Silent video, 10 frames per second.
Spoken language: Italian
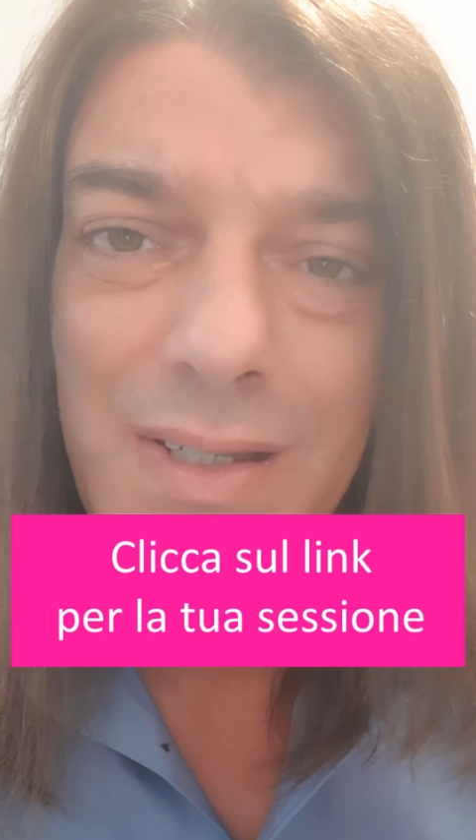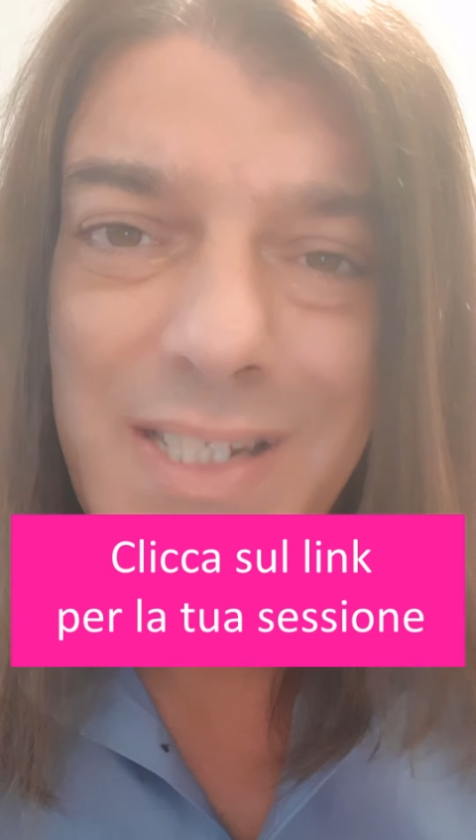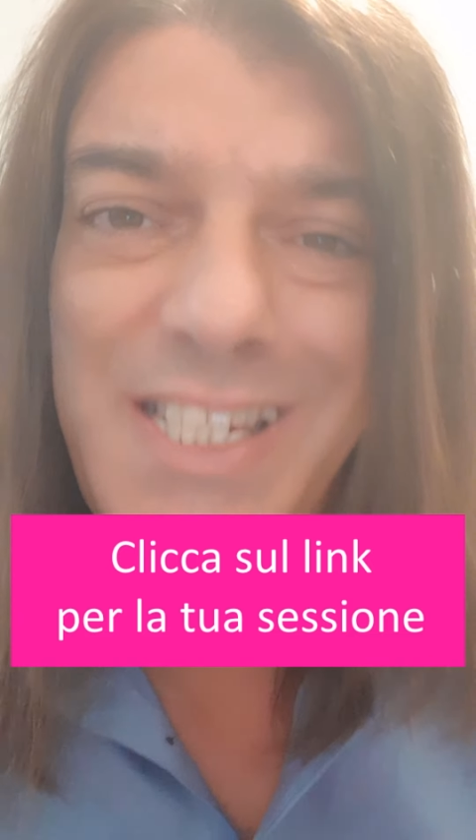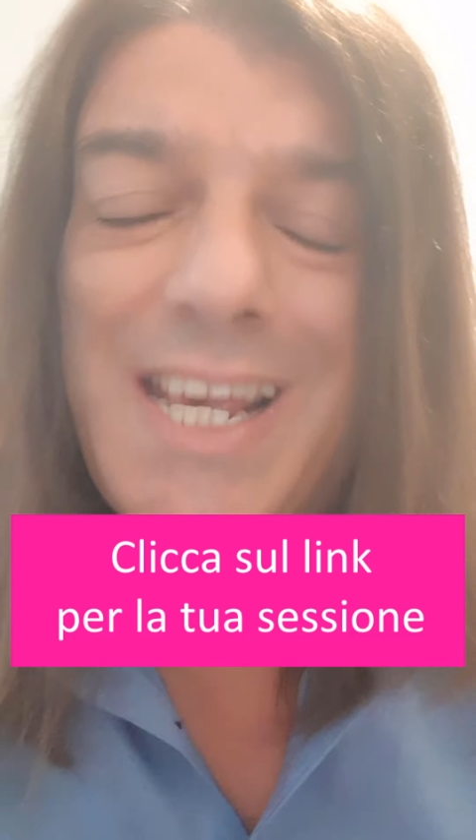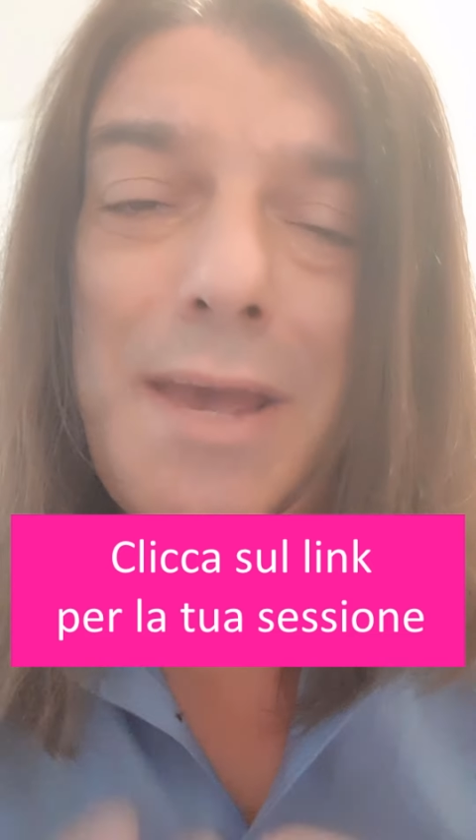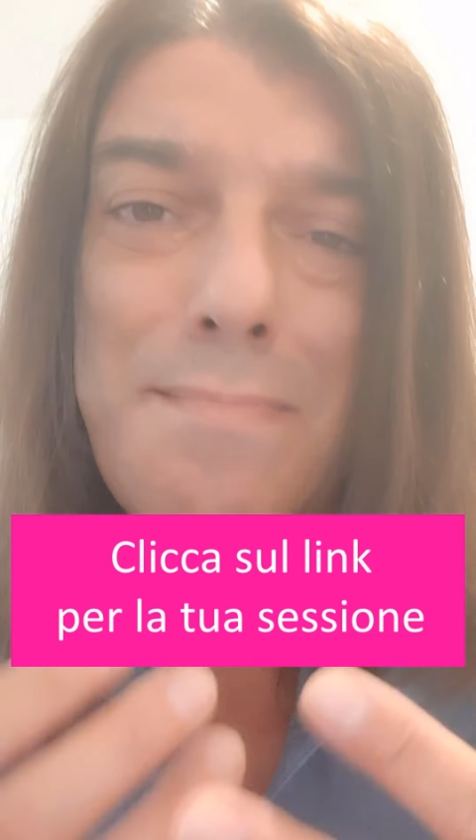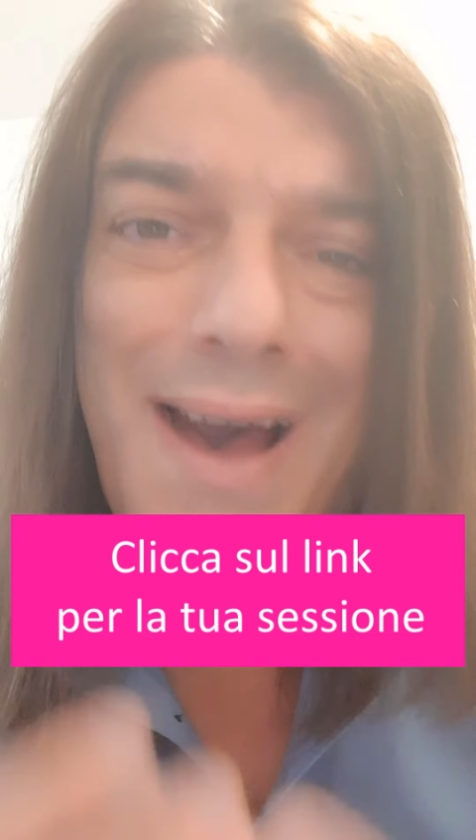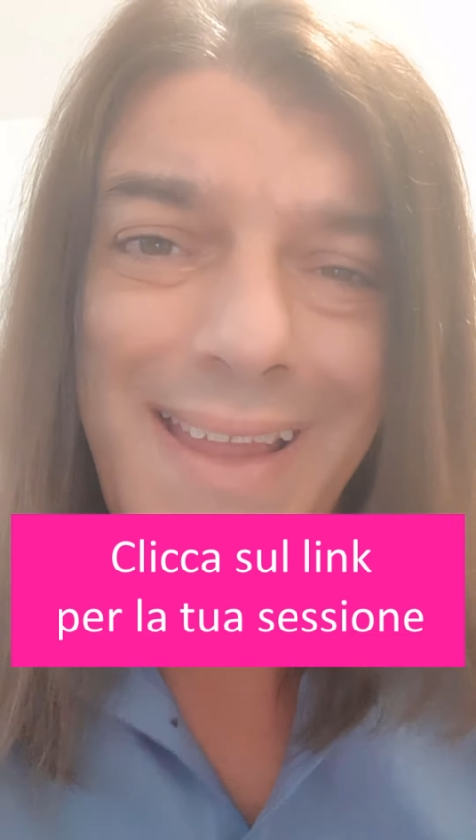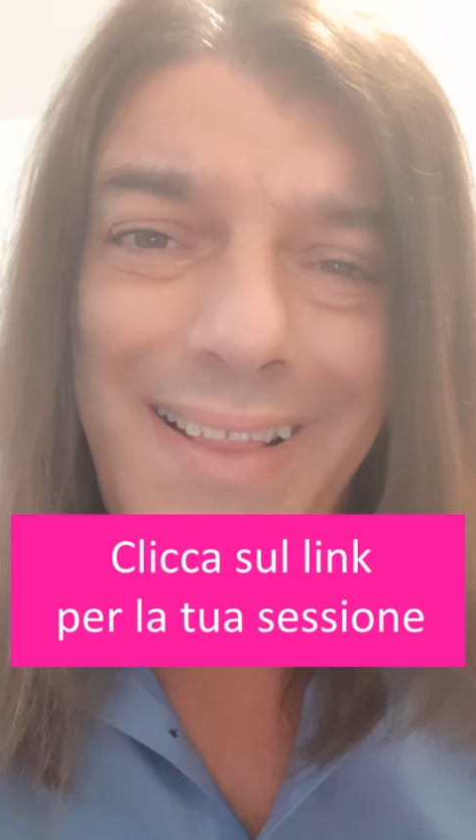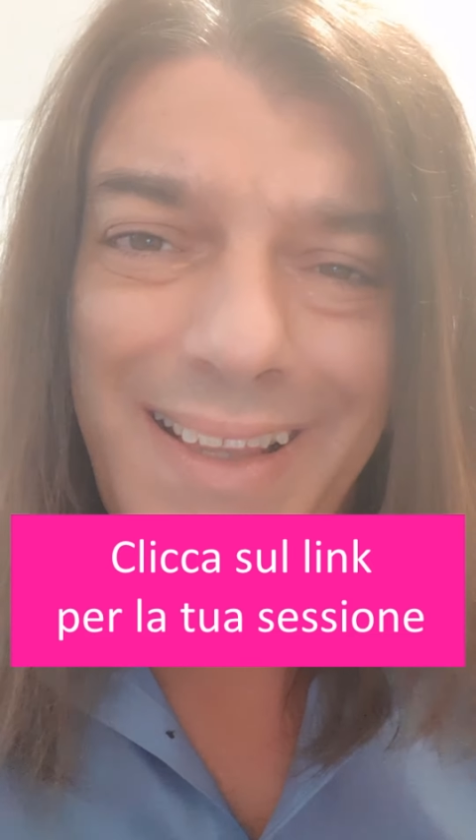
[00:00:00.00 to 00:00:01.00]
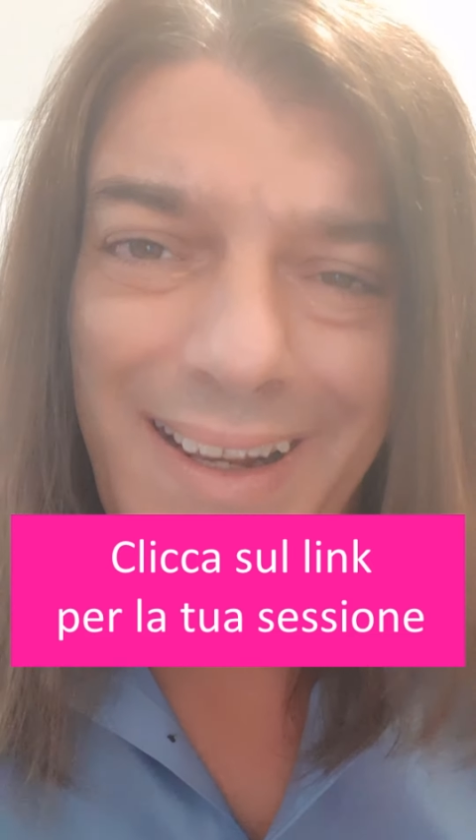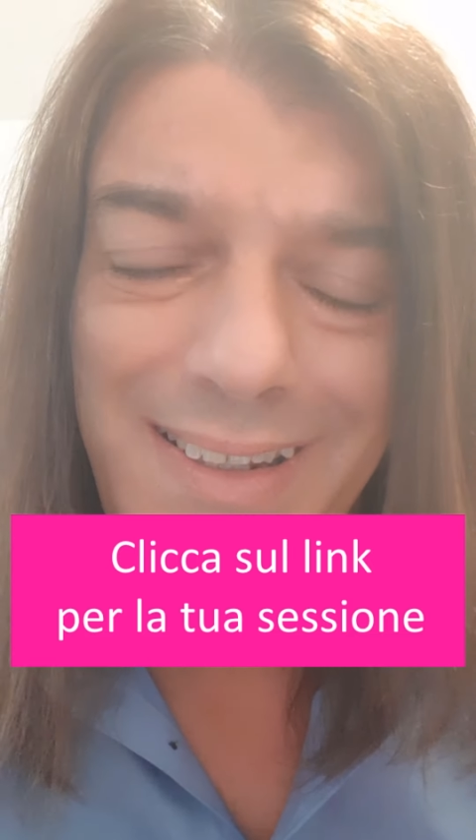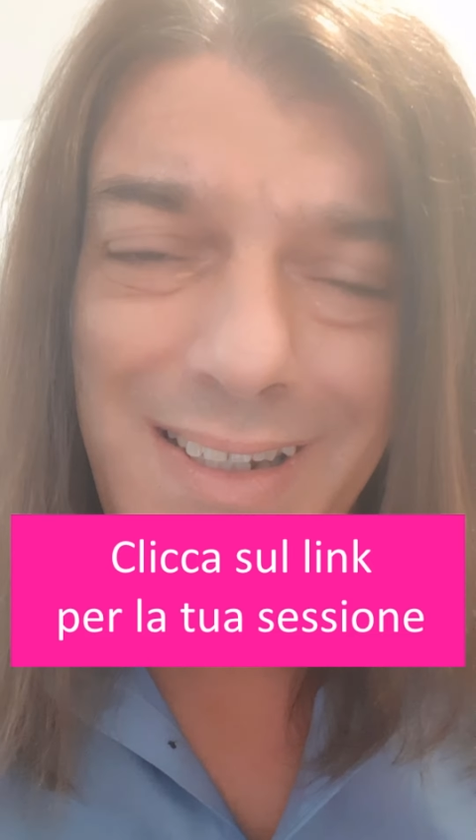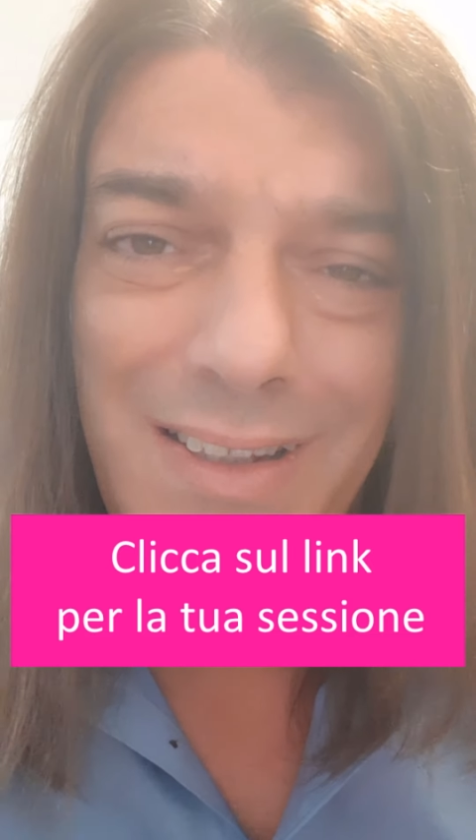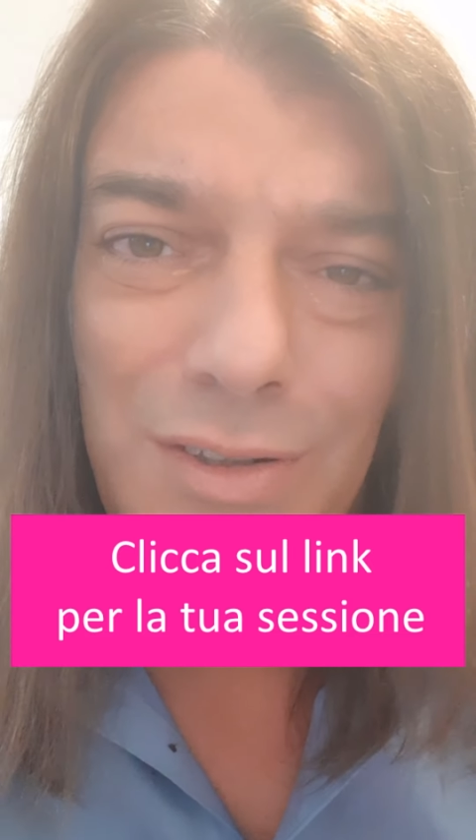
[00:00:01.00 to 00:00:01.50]
Se hai mai
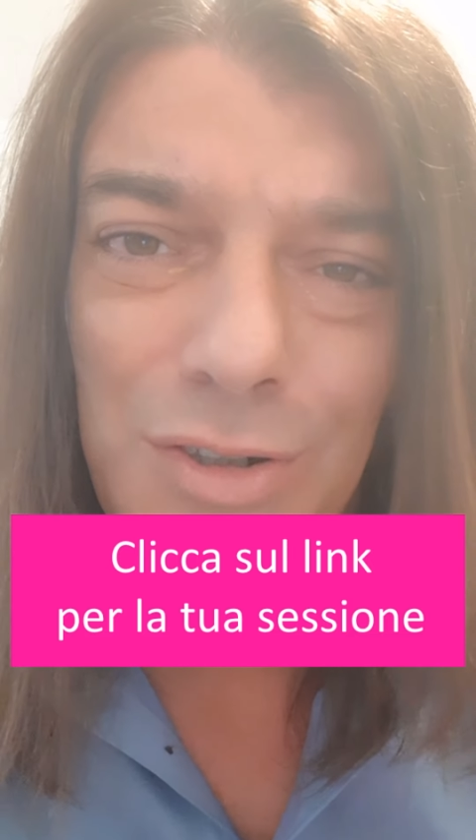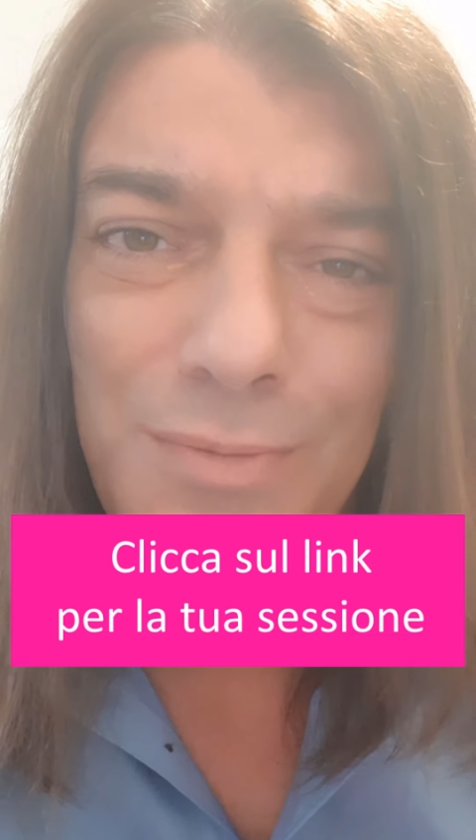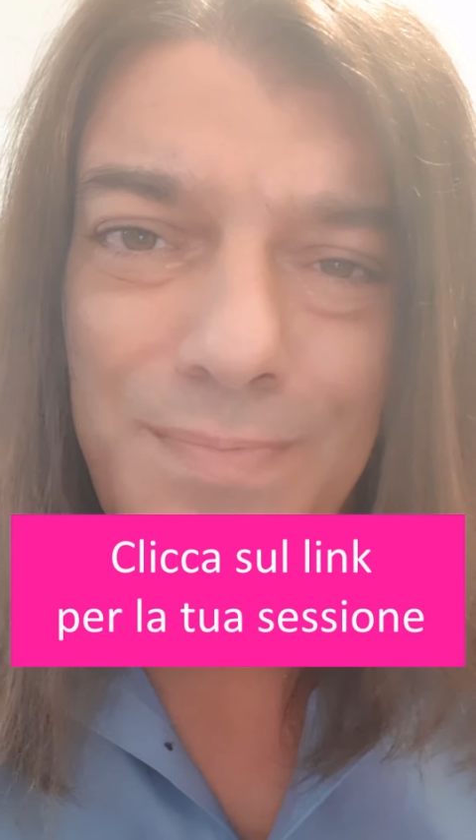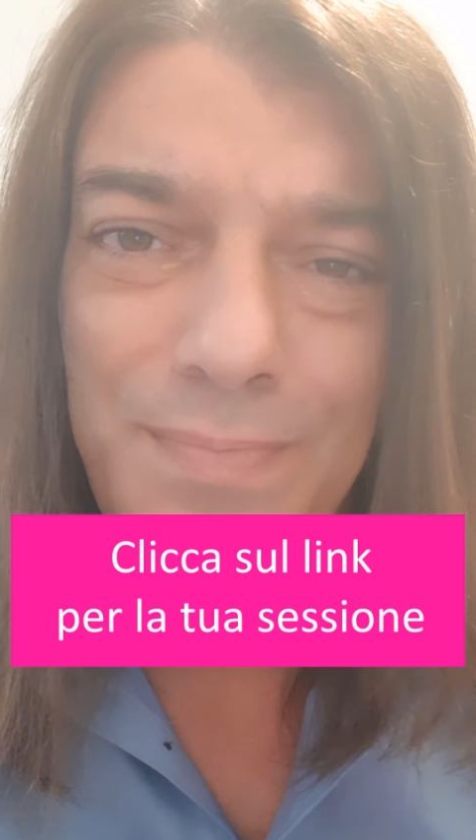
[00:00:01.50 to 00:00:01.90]
tradito?